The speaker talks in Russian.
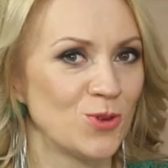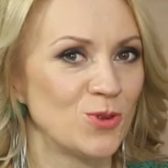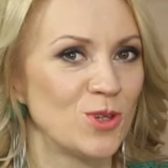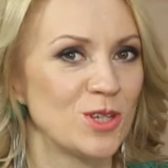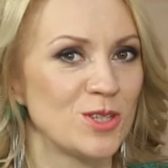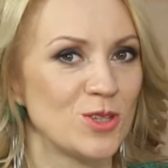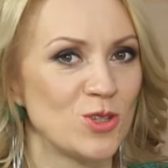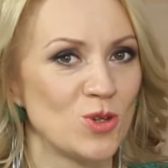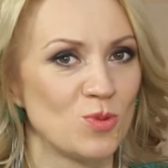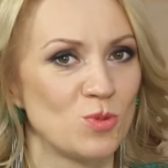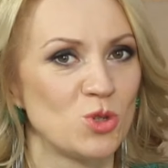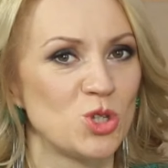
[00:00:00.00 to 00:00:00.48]
на
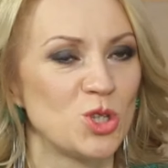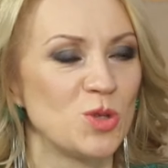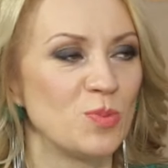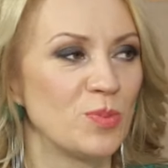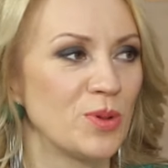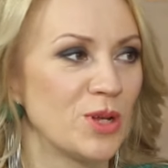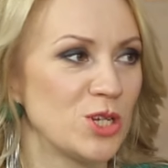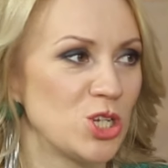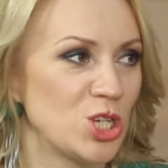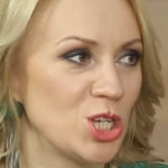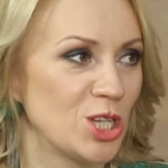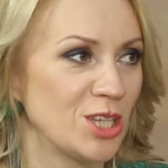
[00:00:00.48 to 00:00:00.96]
съемочной
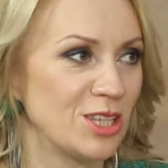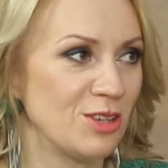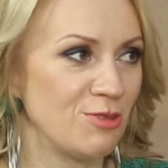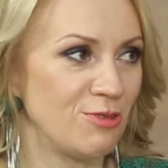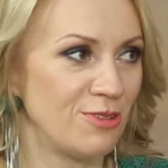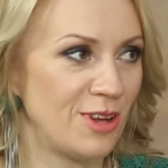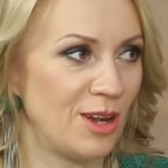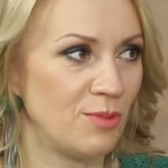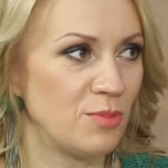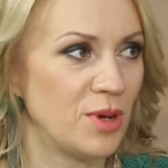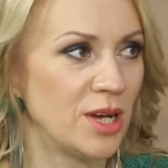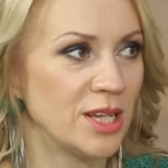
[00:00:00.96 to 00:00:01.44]
площадке
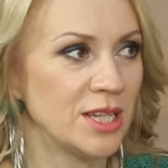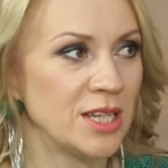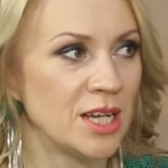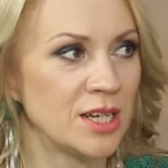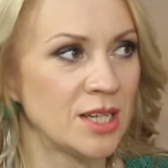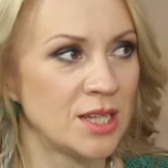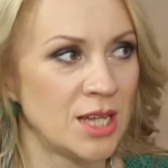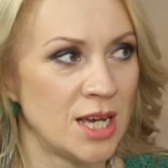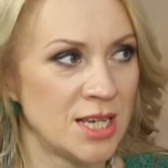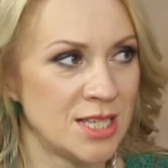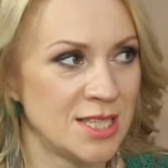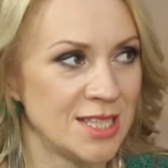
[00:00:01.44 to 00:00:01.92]
фильма
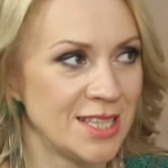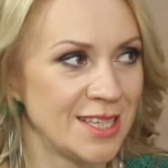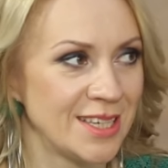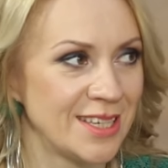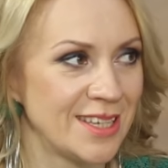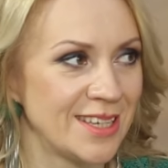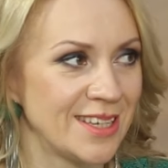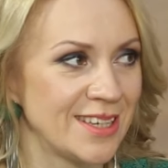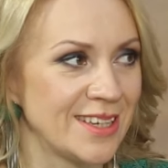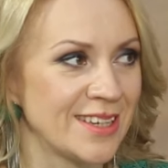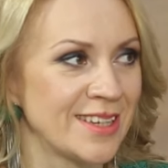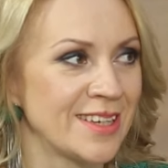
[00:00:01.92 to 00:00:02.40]

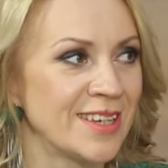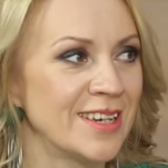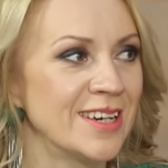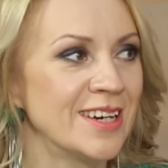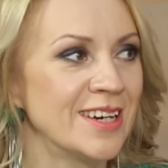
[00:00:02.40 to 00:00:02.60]
«Одноклассники».